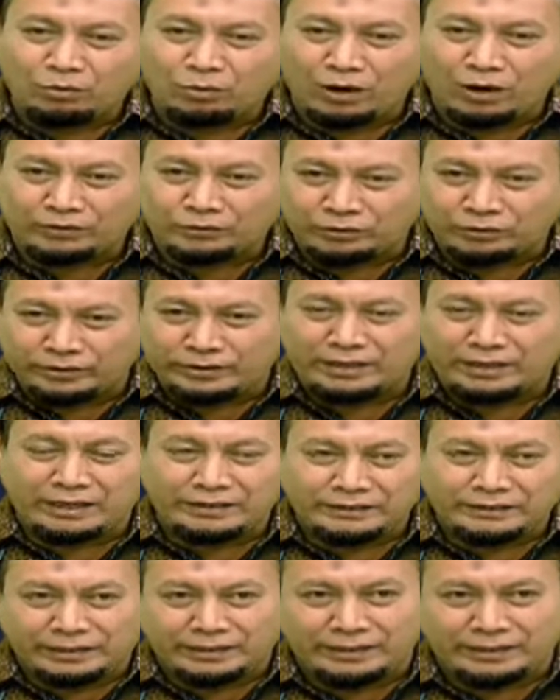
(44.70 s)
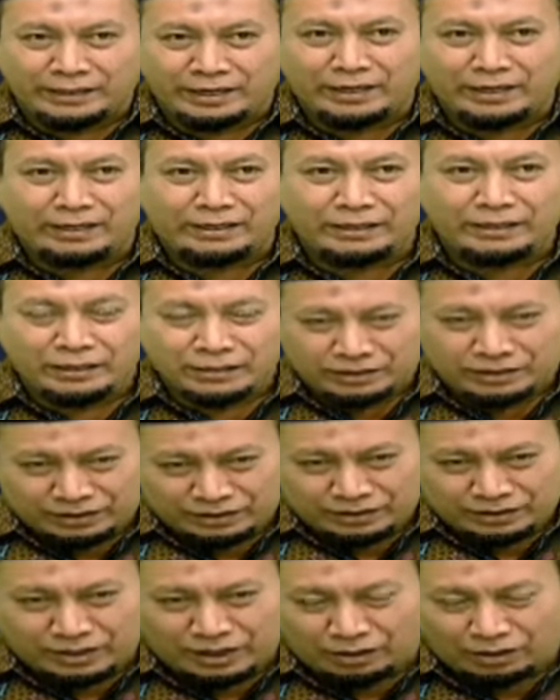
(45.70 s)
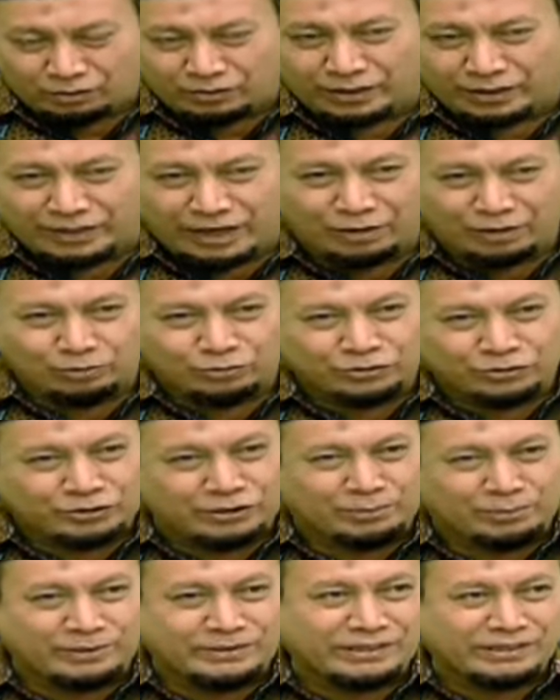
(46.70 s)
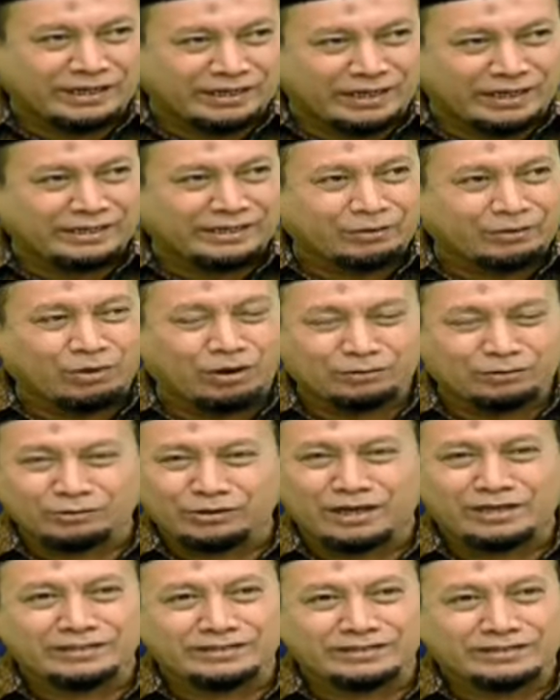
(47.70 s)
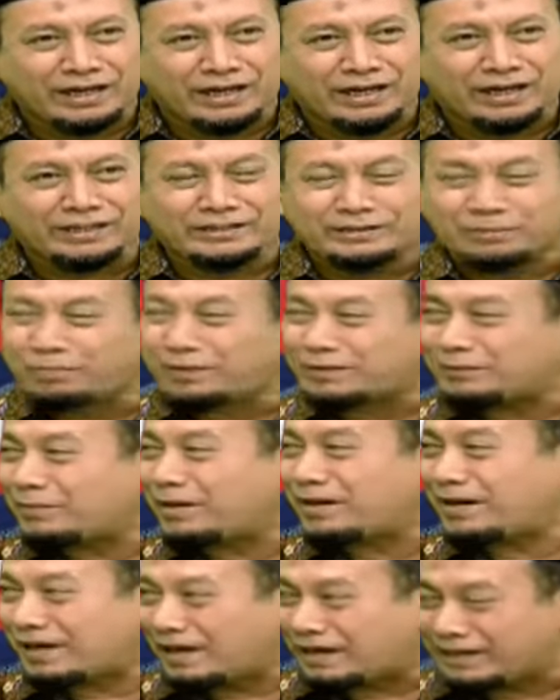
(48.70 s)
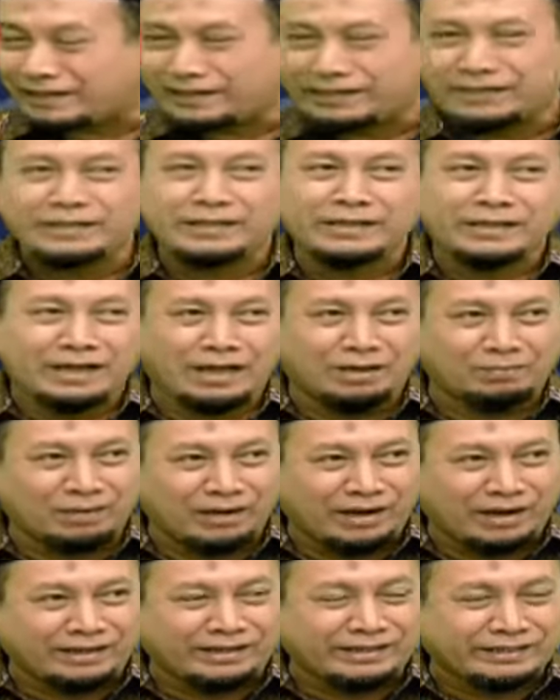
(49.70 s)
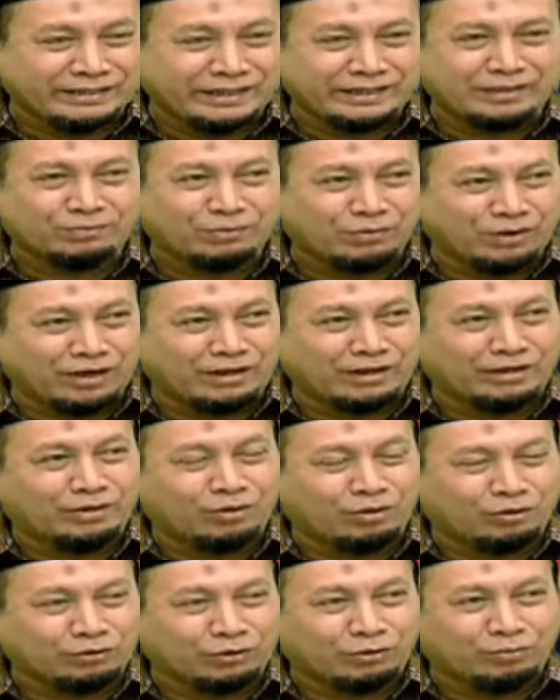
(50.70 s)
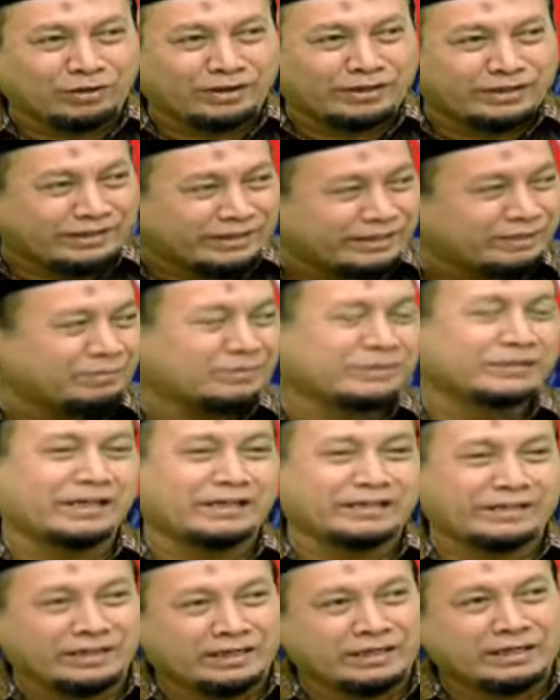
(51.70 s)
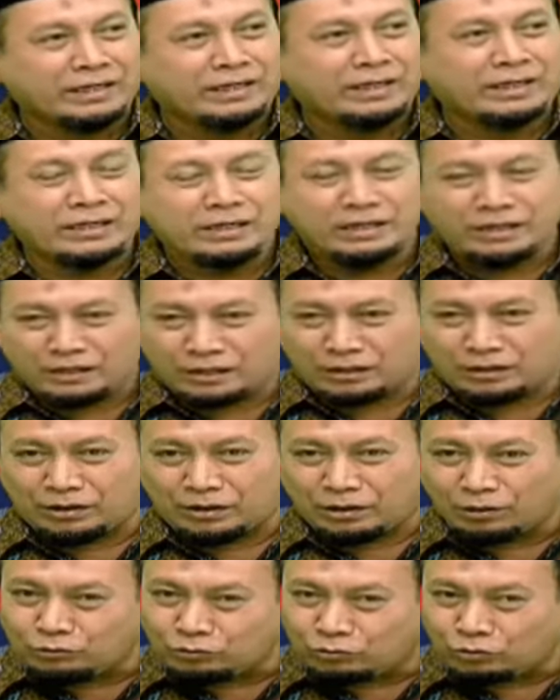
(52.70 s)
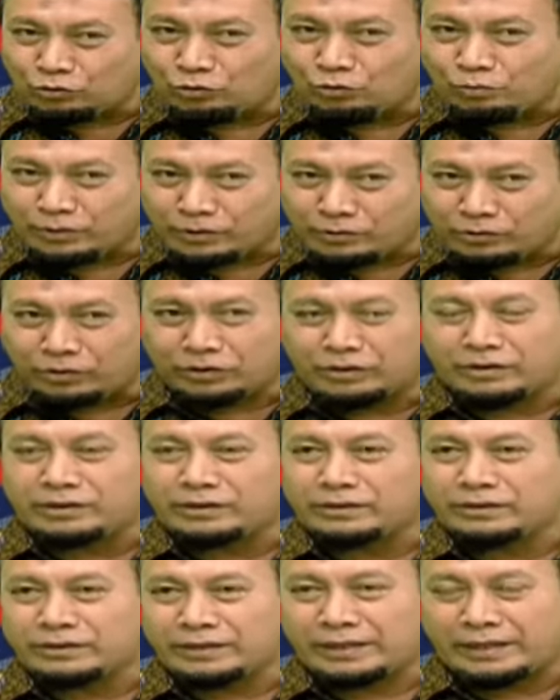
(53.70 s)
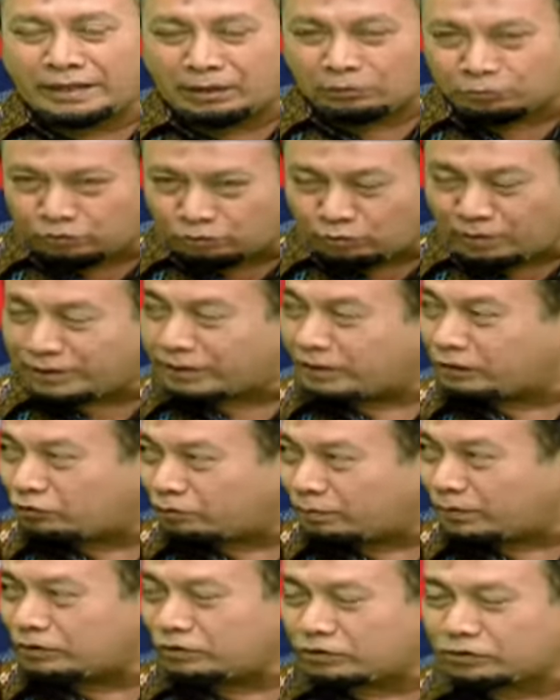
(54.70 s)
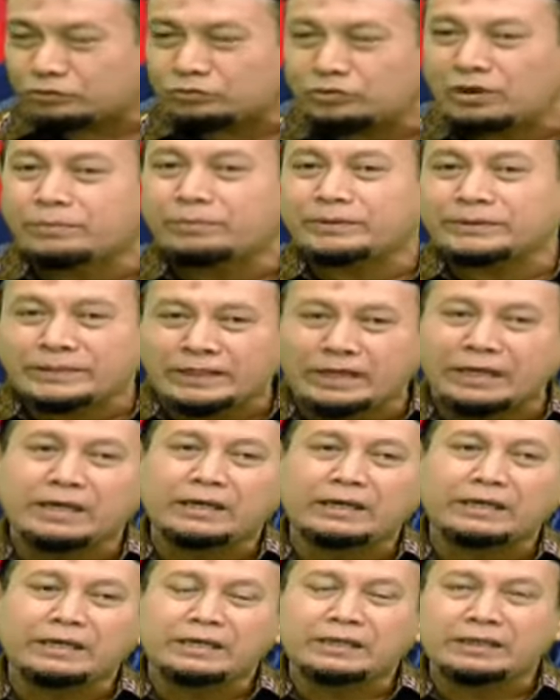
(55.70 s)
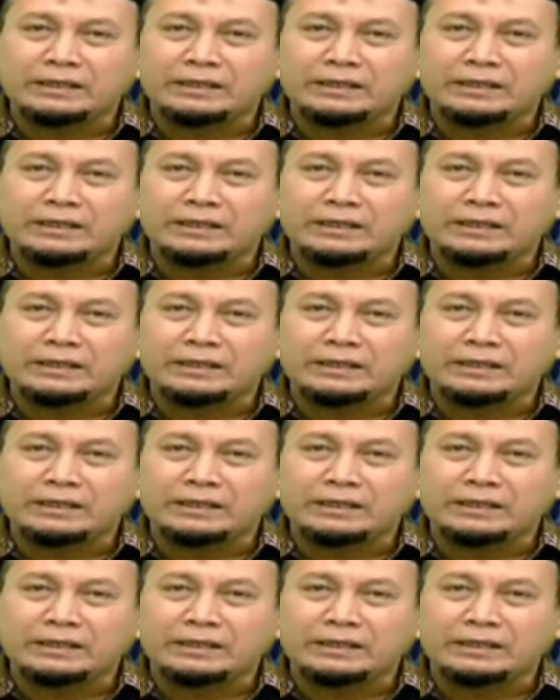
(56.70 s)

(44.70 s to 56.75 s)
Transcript: waktu inilah saya kira kalau dari Agustus sampai sekarang ini waktu yang sangat tepat barangkali, okay. apalagi kita di bulan Oktober ini misalnya uh, untuk gubernur ya untuk wakil gubernur yeah. sudah bisa